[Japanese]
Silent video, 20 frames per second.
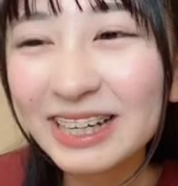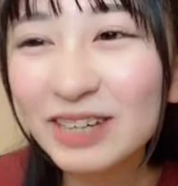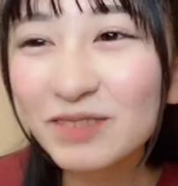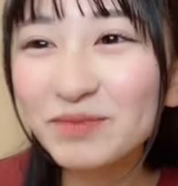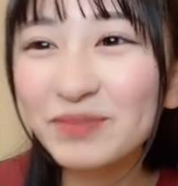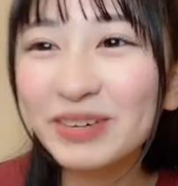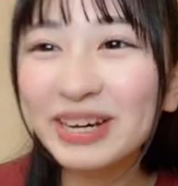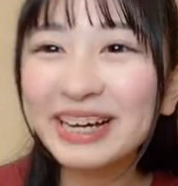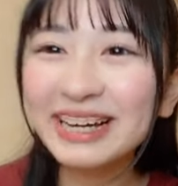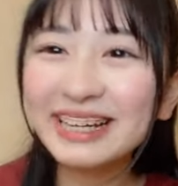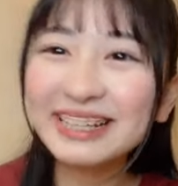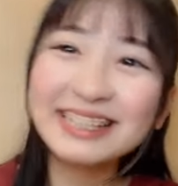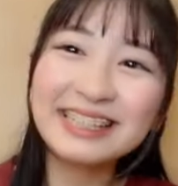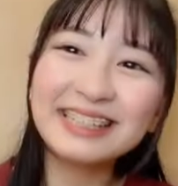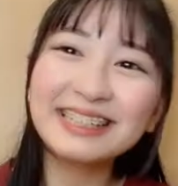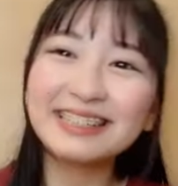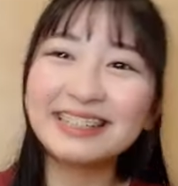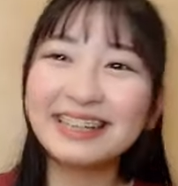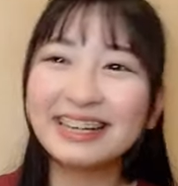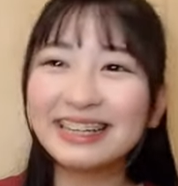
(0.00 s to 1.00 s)
いっぱい会いに
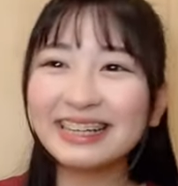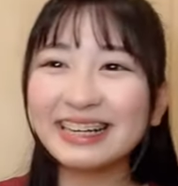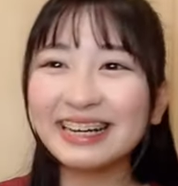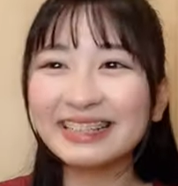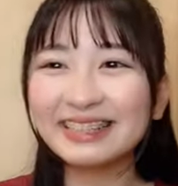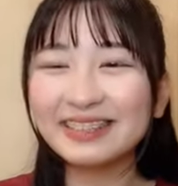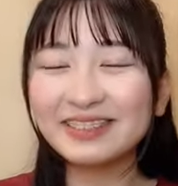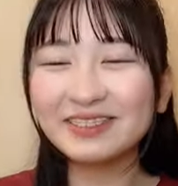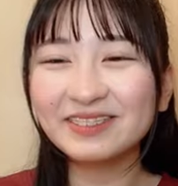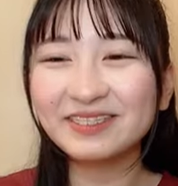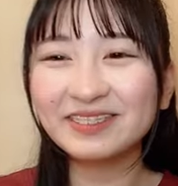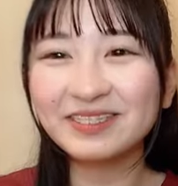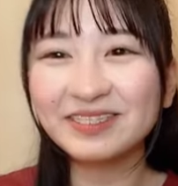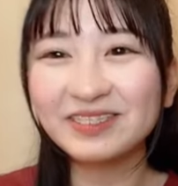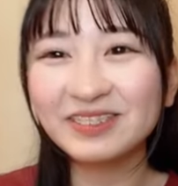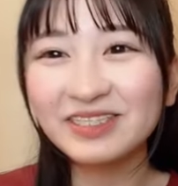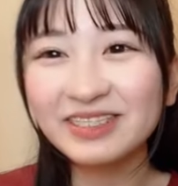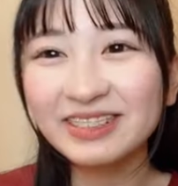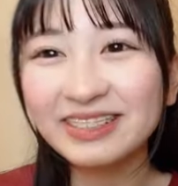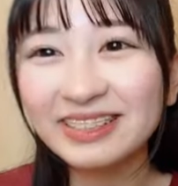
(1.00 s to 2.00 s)
行くありが
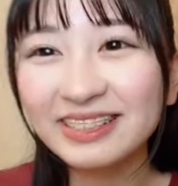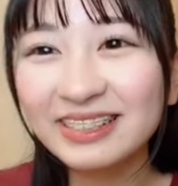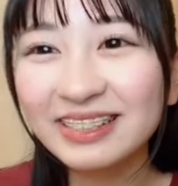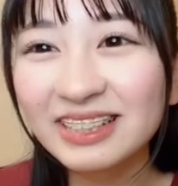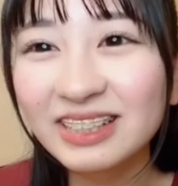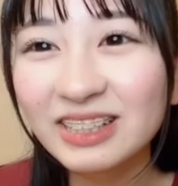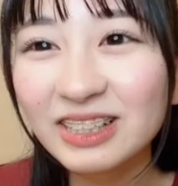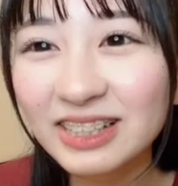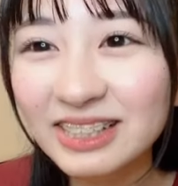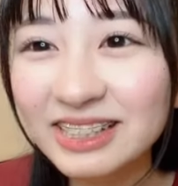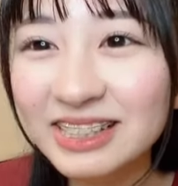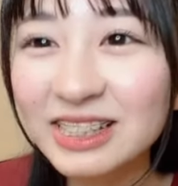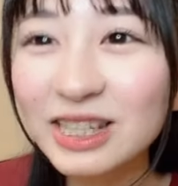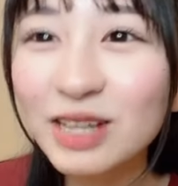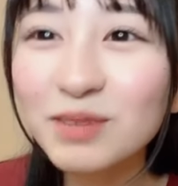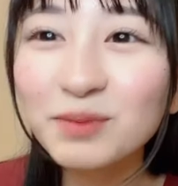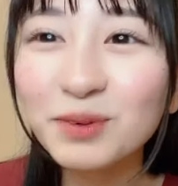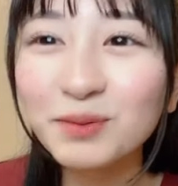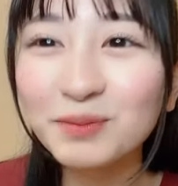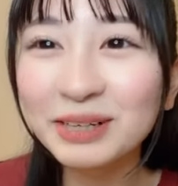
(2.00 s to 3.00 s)
とういつで
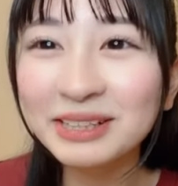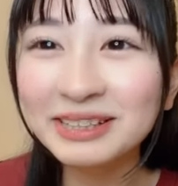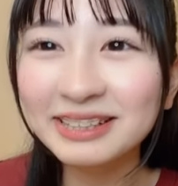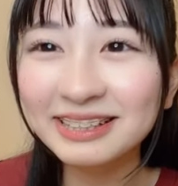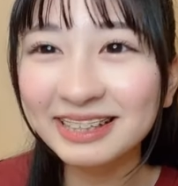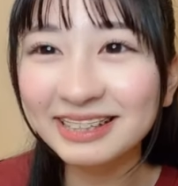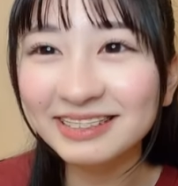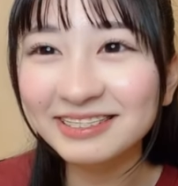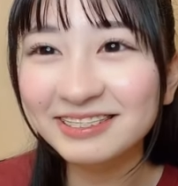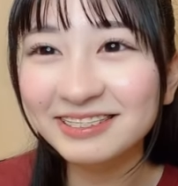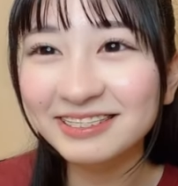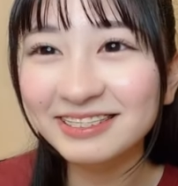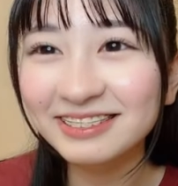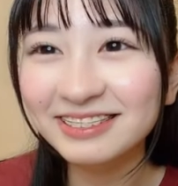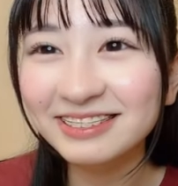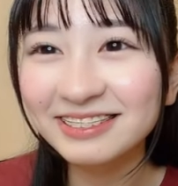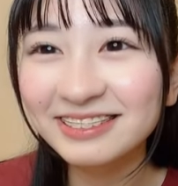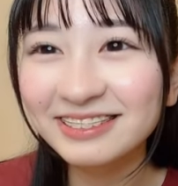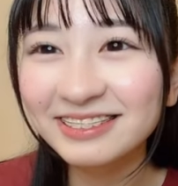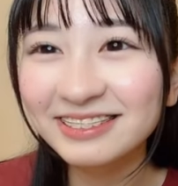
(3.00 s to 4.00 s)
も待ってる
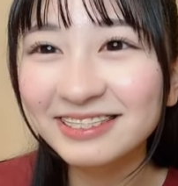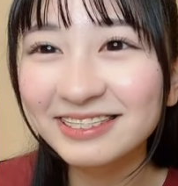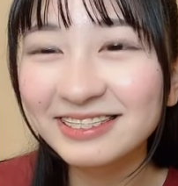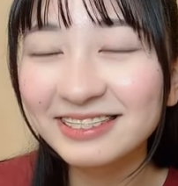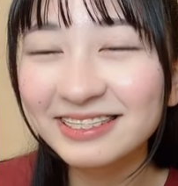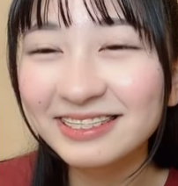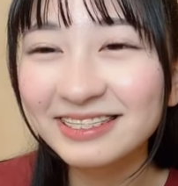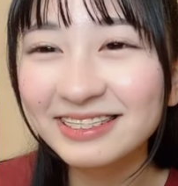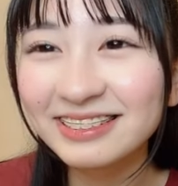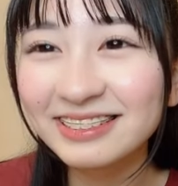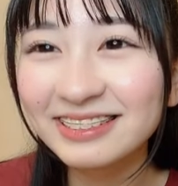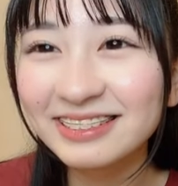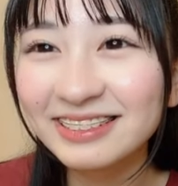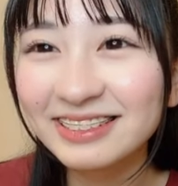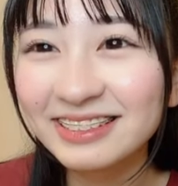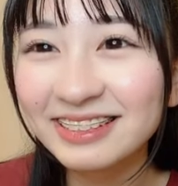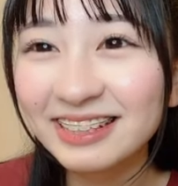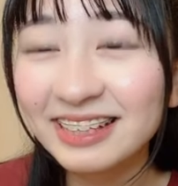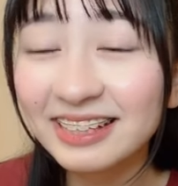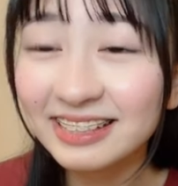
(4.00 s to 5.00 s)

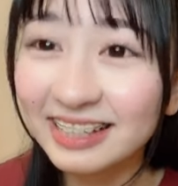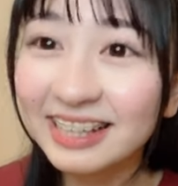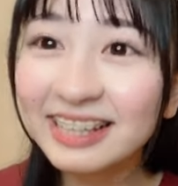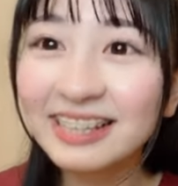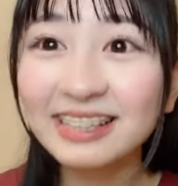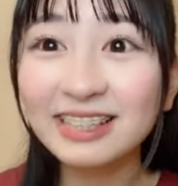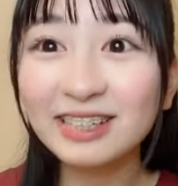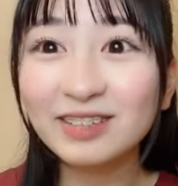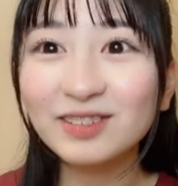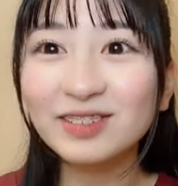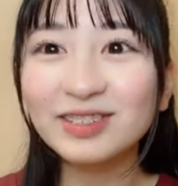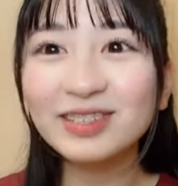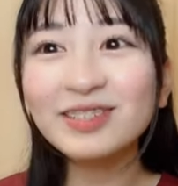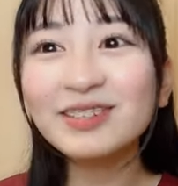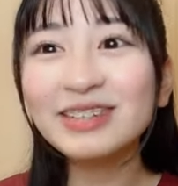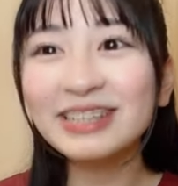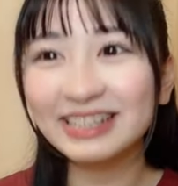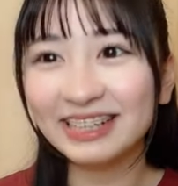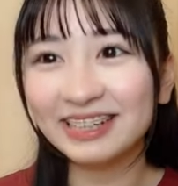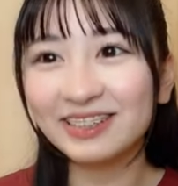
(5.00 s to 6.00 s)
ねってこと
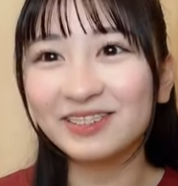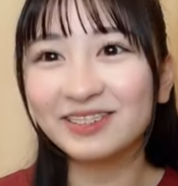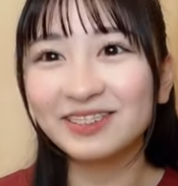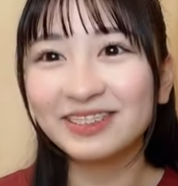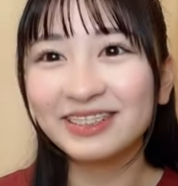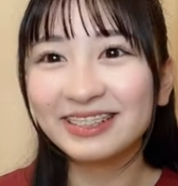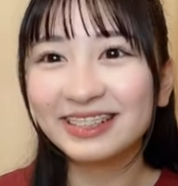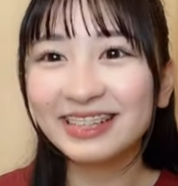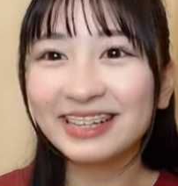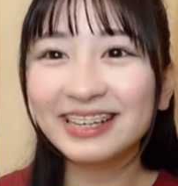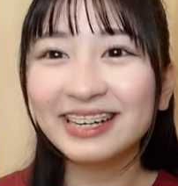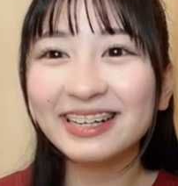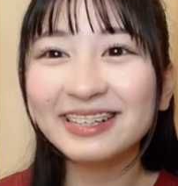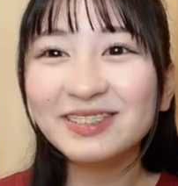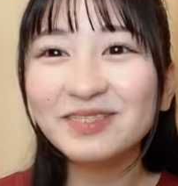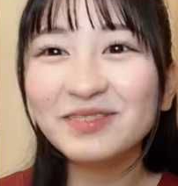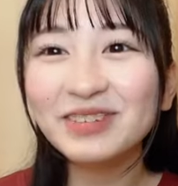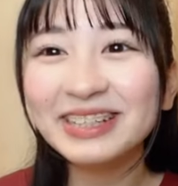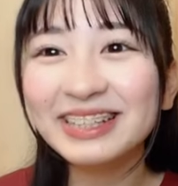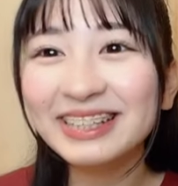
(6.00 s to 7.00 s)
はだよ企
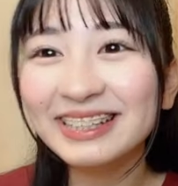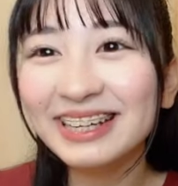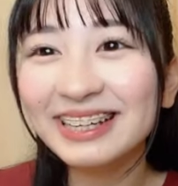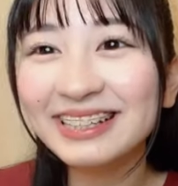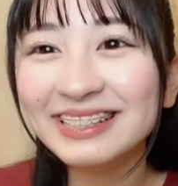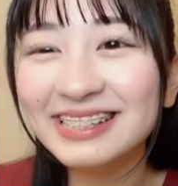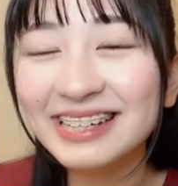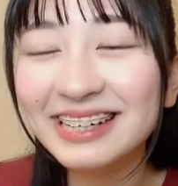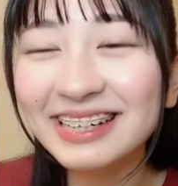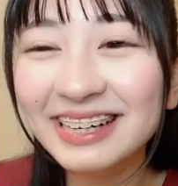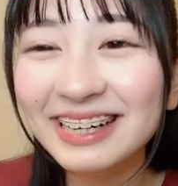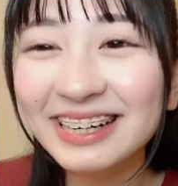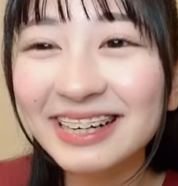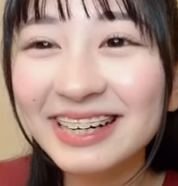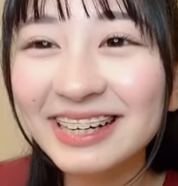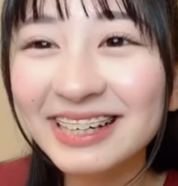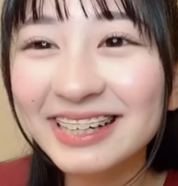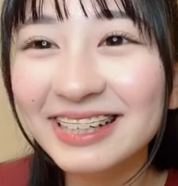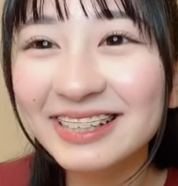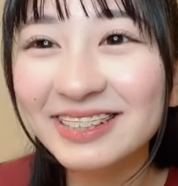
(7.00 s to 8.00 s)
画またたくさん考
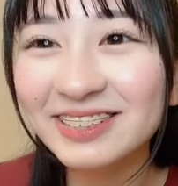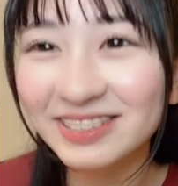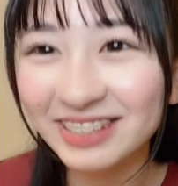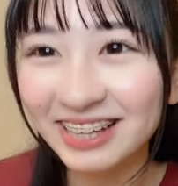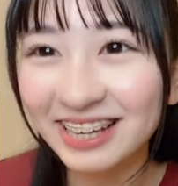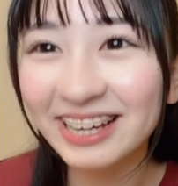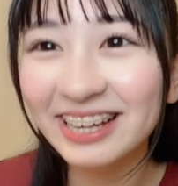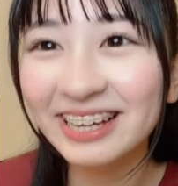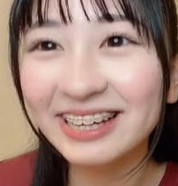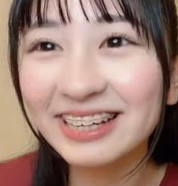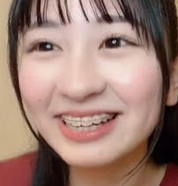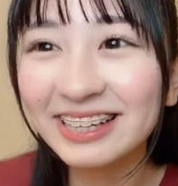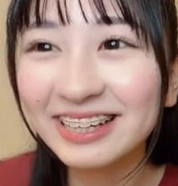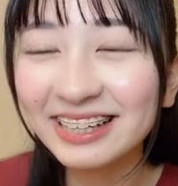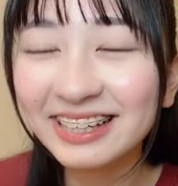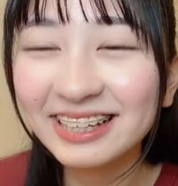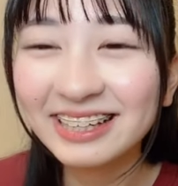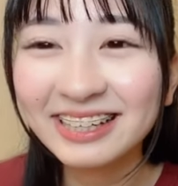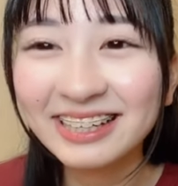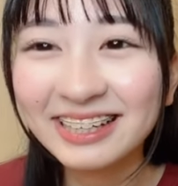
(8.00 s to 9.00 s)
えないとね
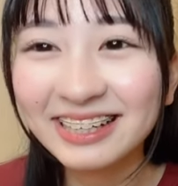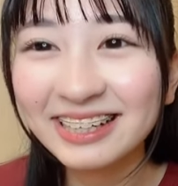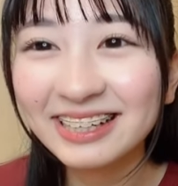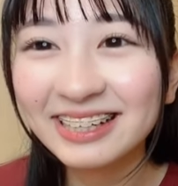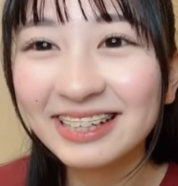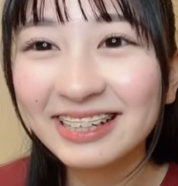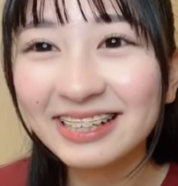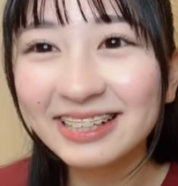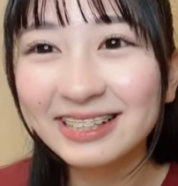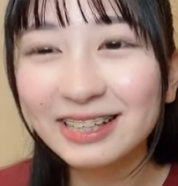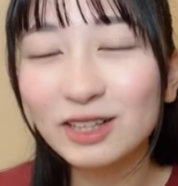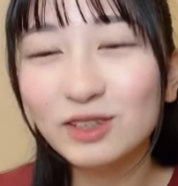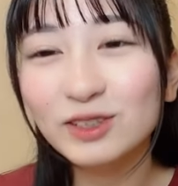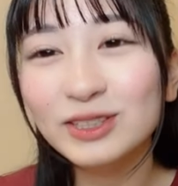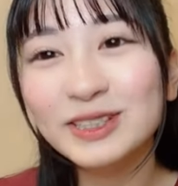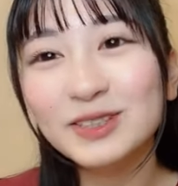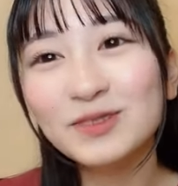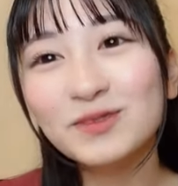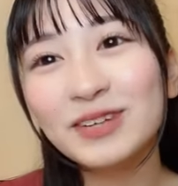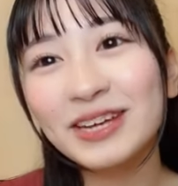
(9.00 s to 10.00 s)
楽
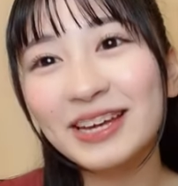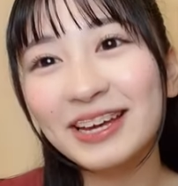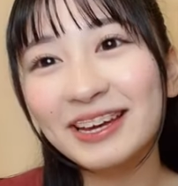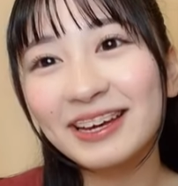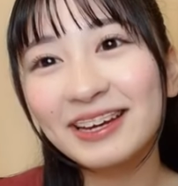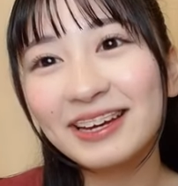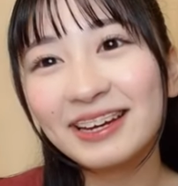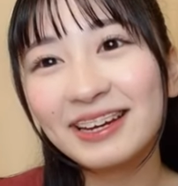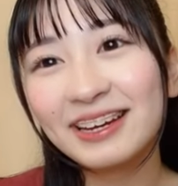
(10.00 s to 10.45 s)
しみ